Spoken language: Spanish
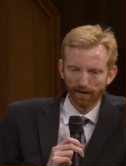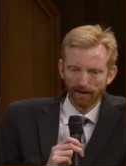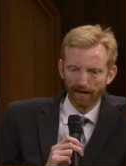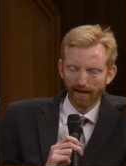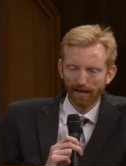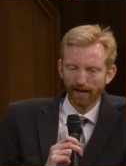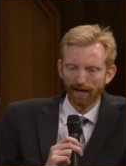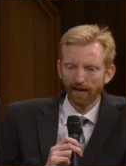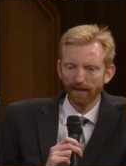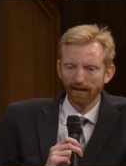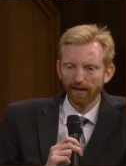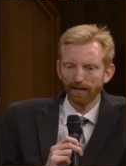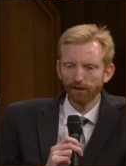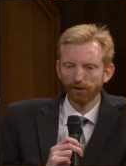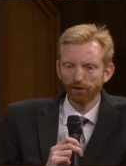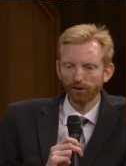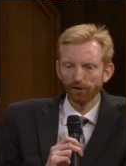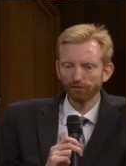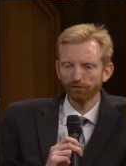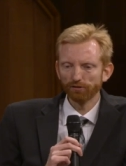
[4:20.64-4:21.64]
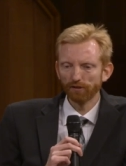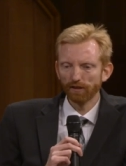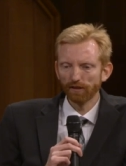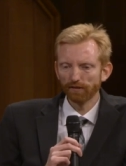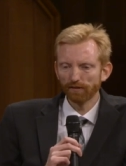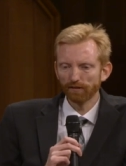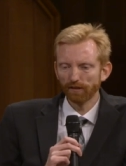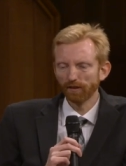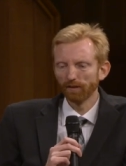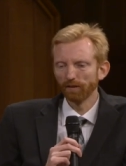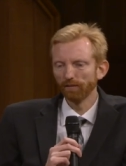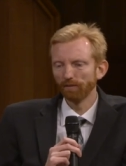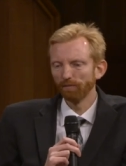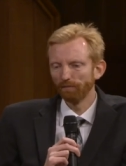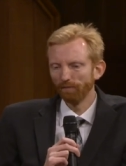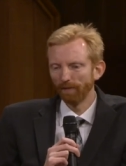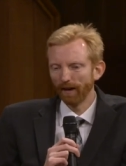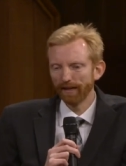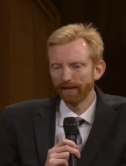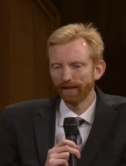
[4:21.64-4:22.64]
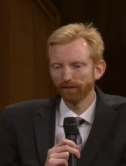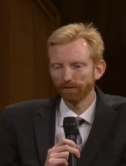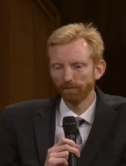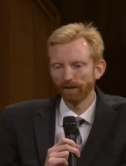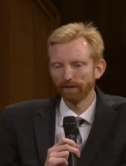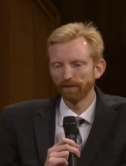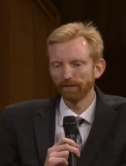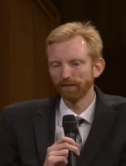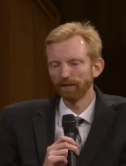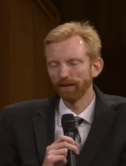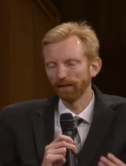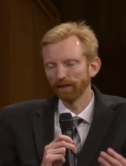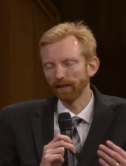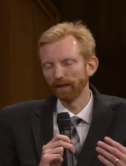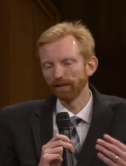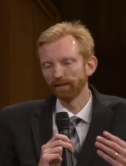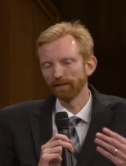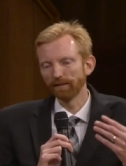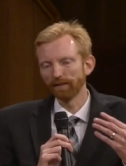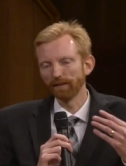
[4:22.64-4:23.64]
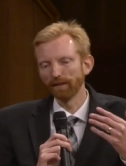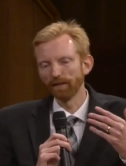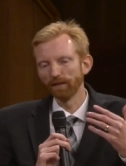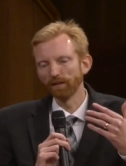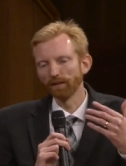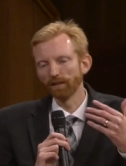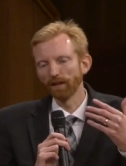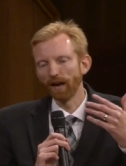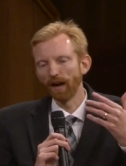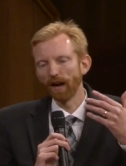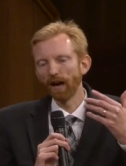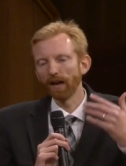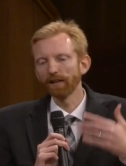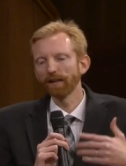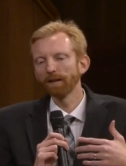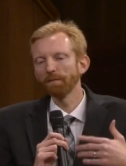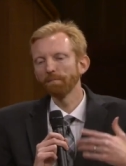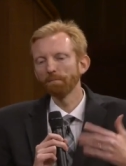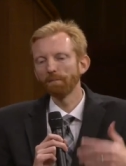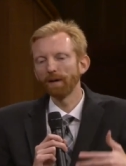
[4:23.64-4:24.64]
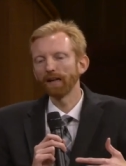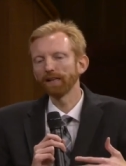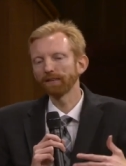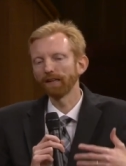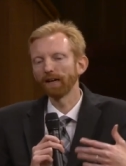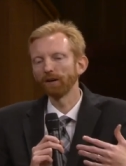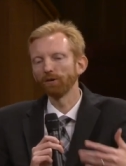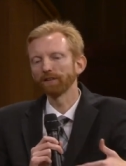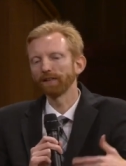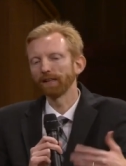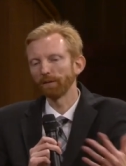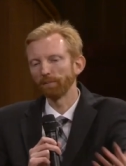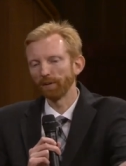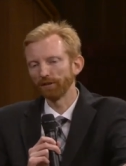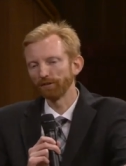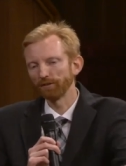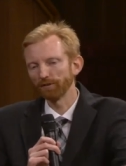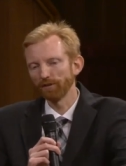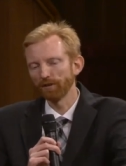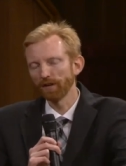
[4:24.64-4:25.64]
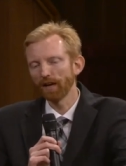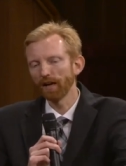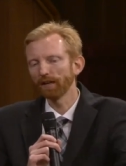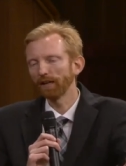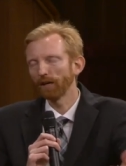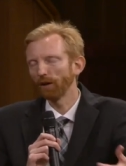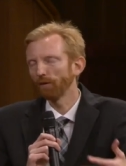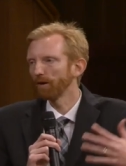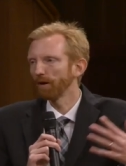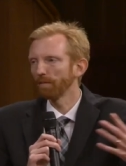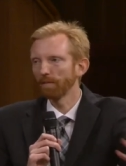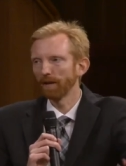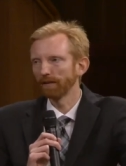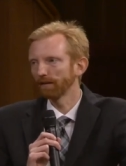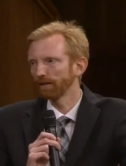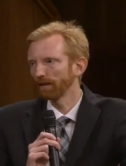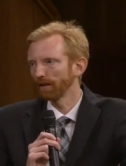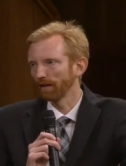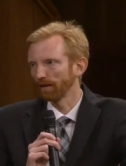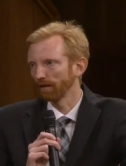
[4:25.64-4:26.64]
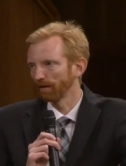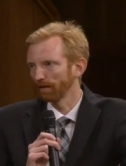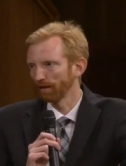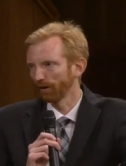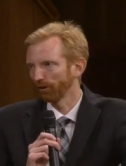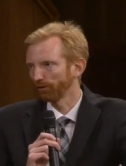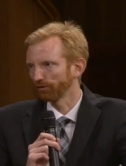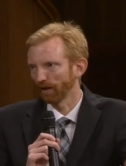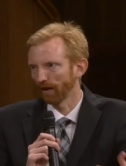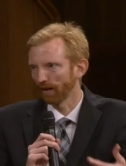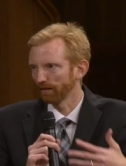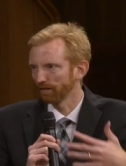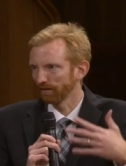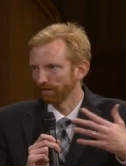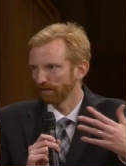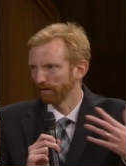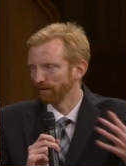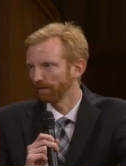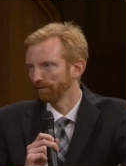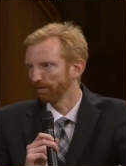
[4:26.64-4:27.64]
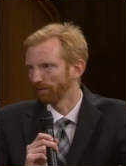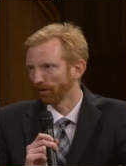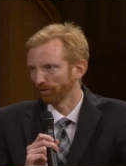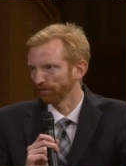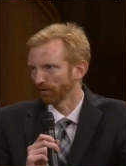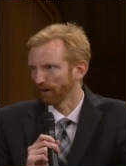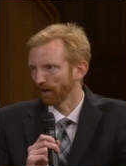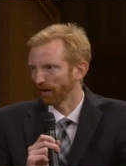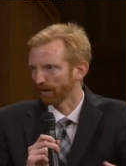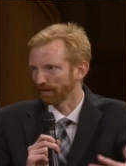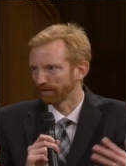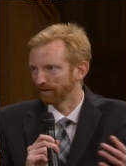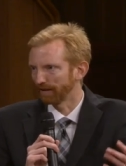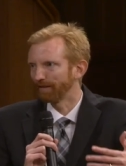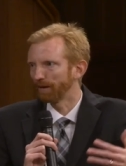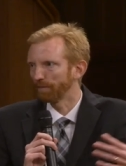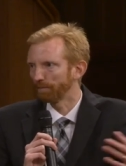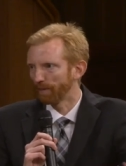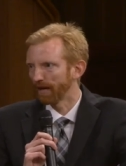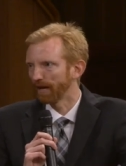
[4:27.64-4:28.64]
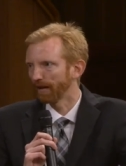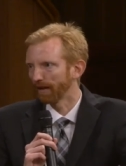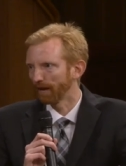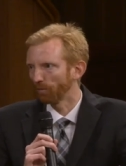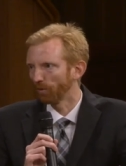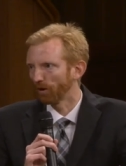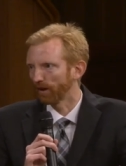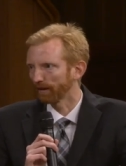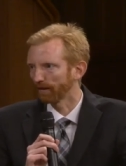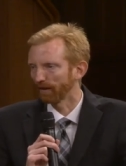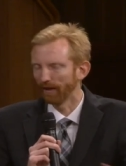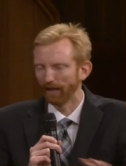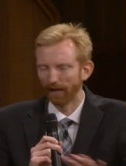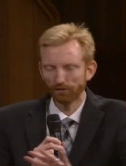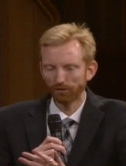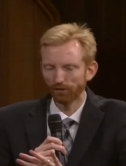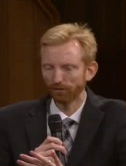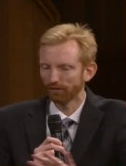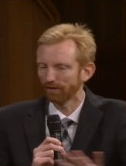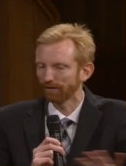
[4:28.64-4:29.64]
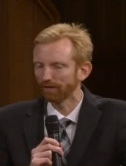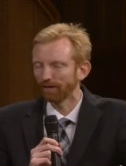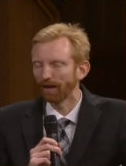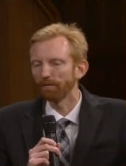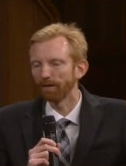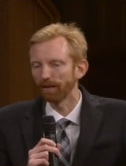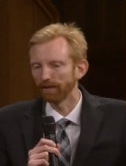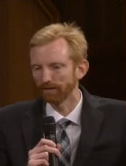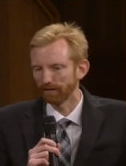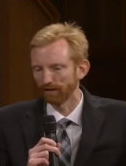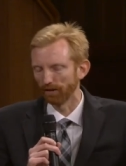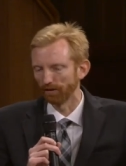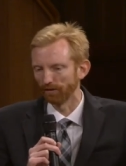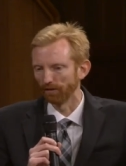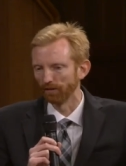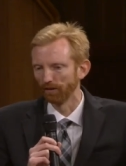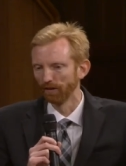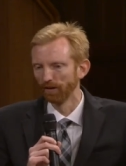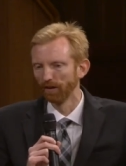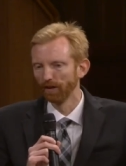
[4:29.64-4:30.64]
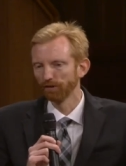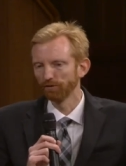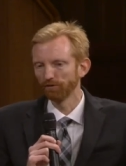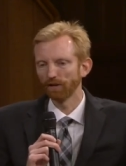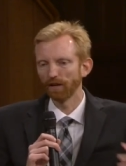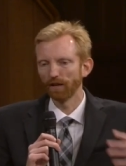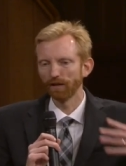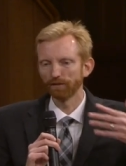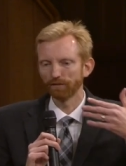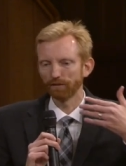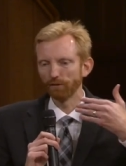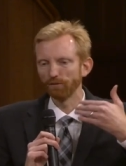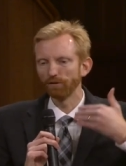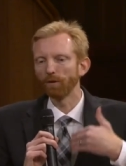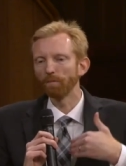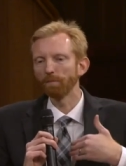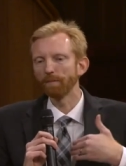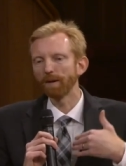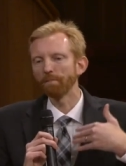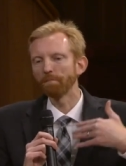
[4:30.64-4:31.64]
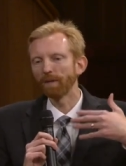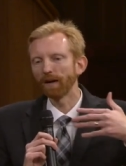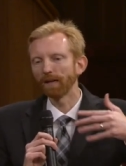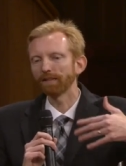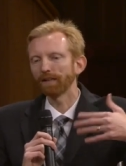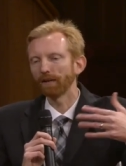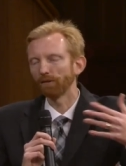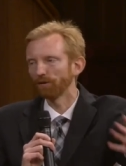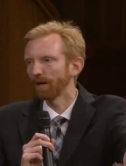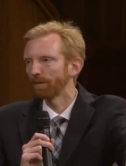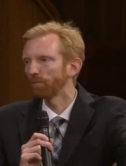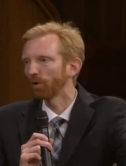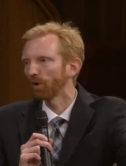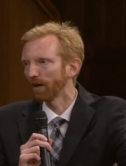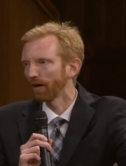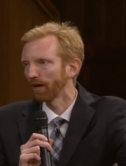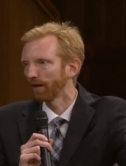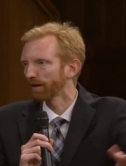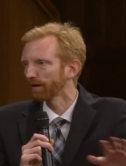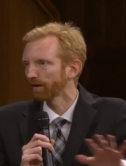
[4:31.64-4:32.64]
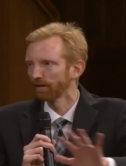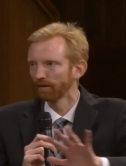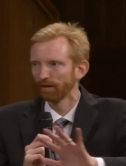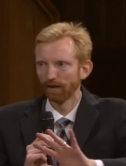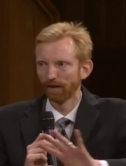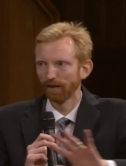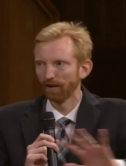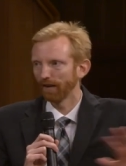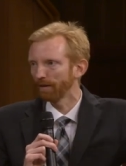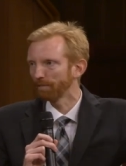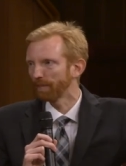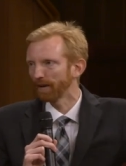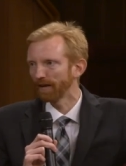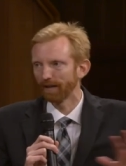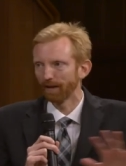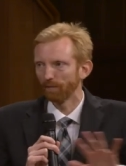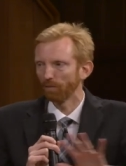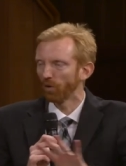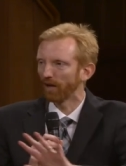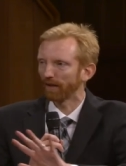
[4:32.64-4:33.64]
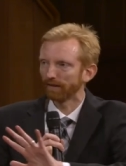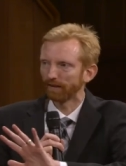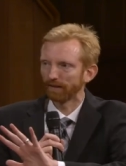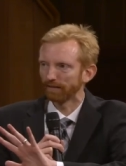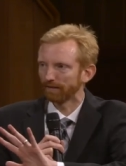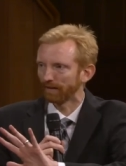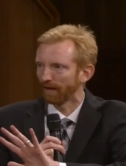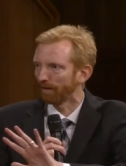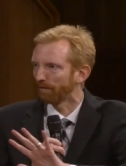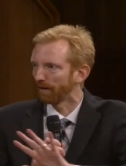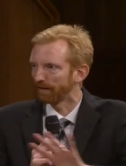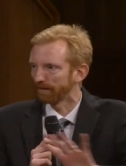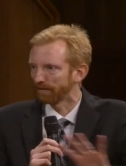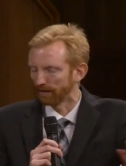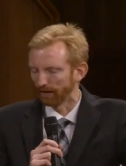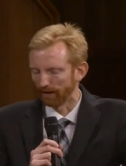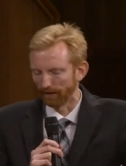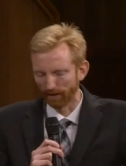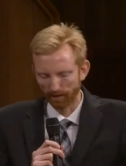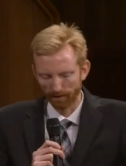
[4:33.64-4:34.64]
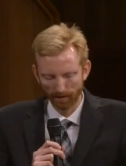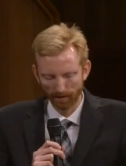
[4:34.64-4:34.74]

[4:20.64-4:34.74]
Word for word: en la ley Dios dice varias veces de que si alguien mata a otra persona, que obviamente, o sea, recibe pena de muerte. Eso es establecido. Si, si un hombre mata a una mujer, la pena de muerte es establecida.